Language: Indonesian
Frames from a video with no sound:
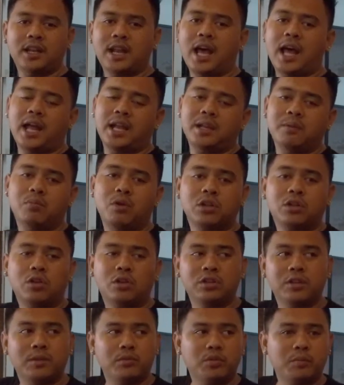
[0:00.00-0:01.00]
nah dibuat
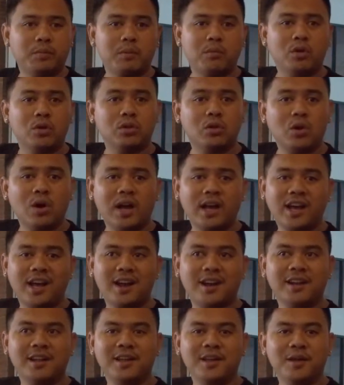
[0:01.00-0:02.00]
konsep supermoto
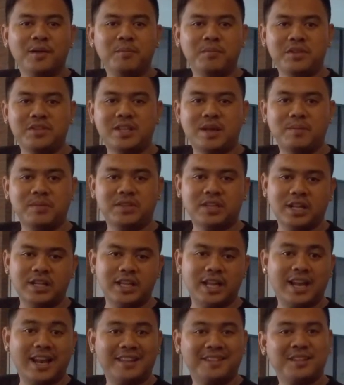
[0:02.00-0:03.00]
agar bisa
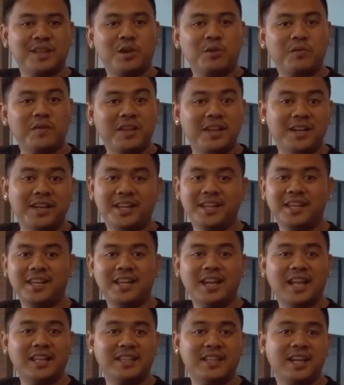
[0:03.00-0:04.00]
misalnya latihan
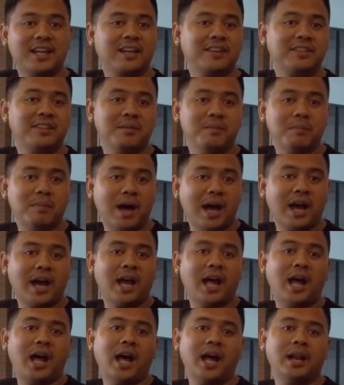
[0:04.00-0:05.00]
wili, latihan
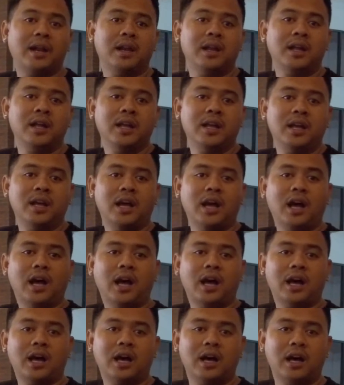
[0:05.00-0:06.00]
keseimbangan,
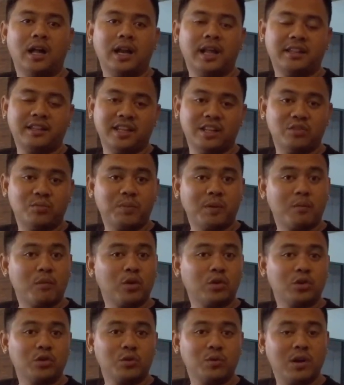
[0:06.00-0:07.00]
uh, latihan
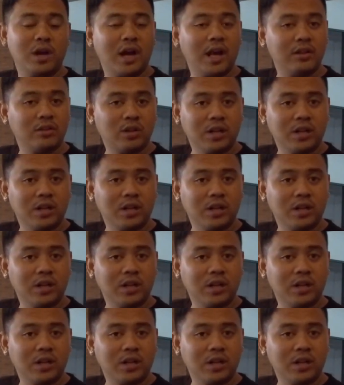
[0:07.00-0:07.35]
supermoto juga.